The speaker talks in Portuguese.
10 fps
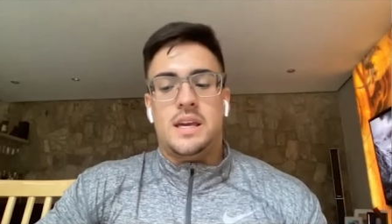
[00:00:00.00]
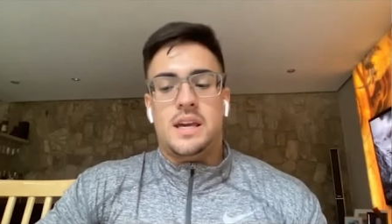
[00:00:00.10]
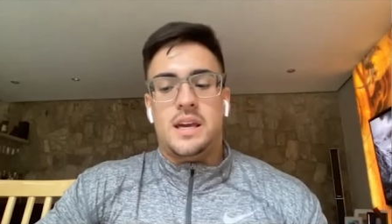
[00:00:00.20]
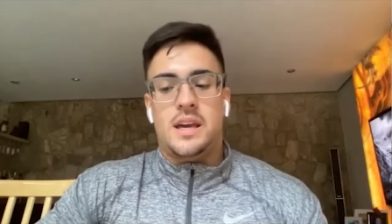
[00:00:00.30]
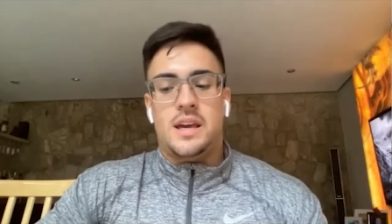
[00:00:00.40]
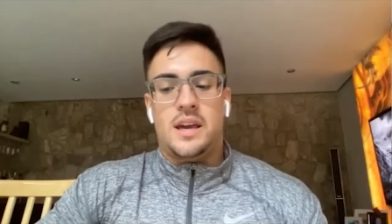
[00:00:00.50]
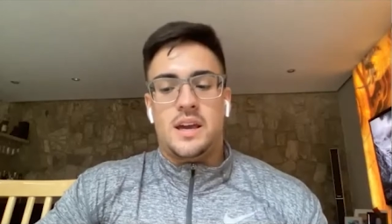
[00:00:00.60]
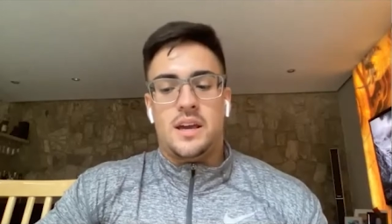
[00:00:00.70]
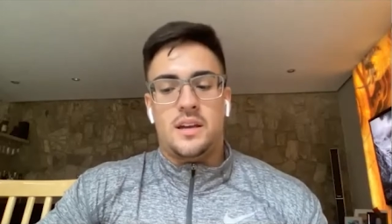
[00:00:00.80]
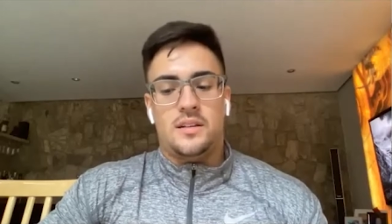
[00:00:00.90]

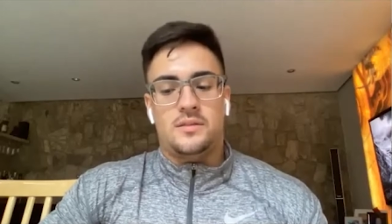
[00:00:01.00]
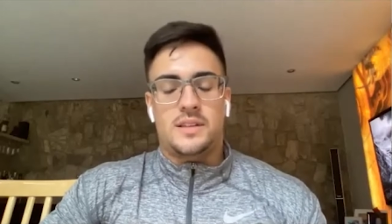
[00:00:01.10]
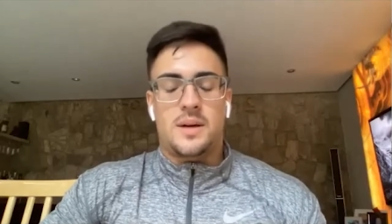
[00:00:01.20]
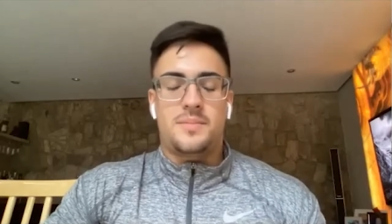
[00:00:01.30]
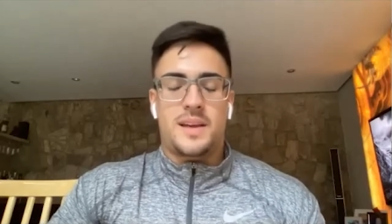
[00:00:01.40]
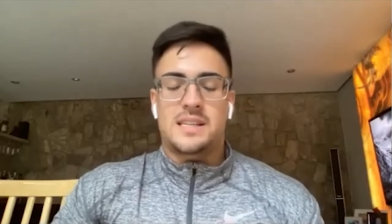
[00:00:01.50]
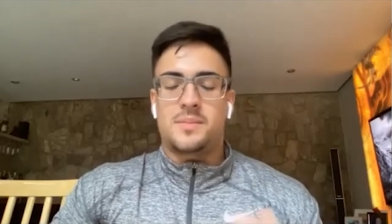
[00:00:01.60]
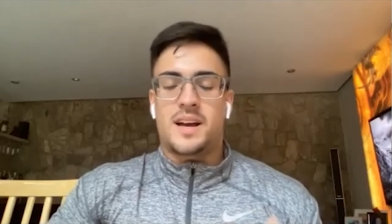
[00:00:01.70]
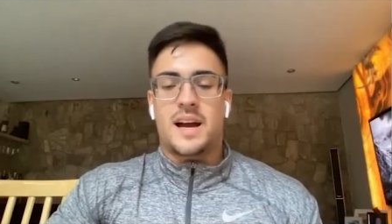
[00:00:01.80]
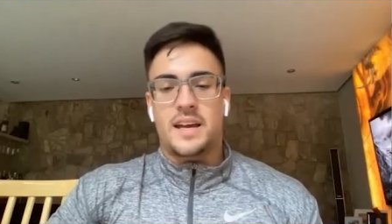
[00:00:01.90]
E na, nessa
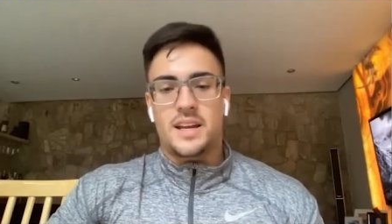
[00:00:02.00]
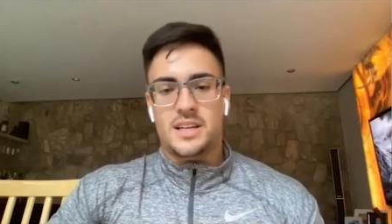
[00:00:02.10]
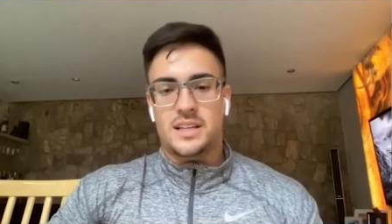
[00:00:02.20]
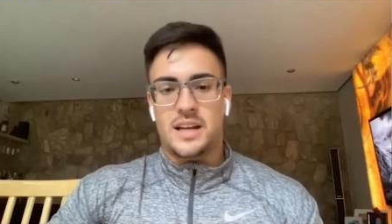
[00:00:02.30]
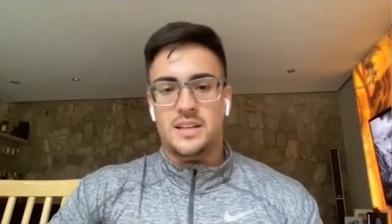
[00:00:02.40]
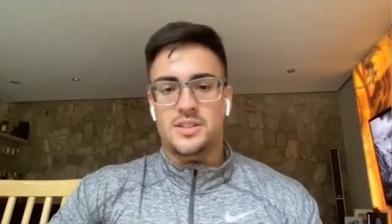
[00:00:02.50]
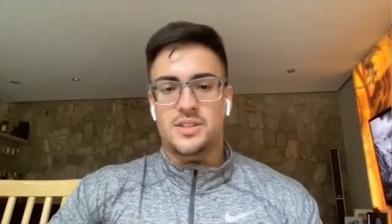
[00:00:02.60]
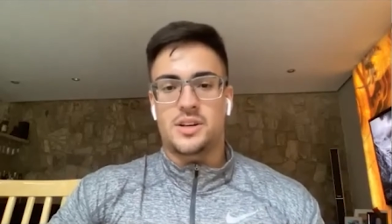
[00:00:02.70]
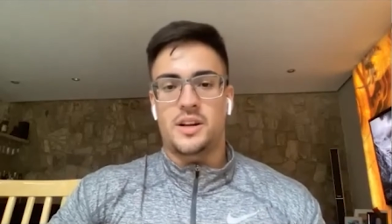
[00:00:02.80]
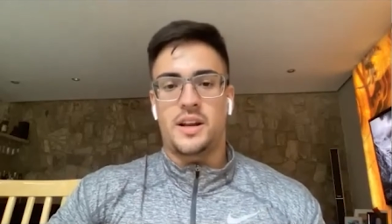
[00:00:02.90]
minha carreira de atleta de
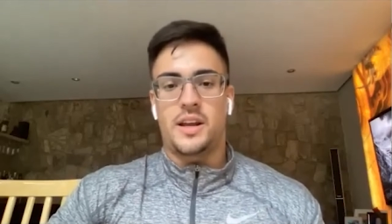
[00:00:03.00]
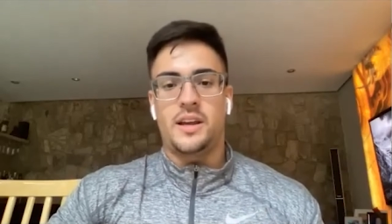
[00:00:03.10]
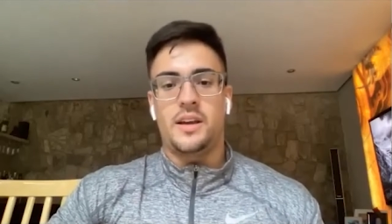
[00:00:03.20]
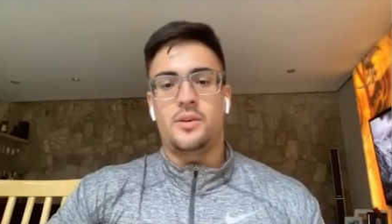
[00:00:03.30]
cheerleading,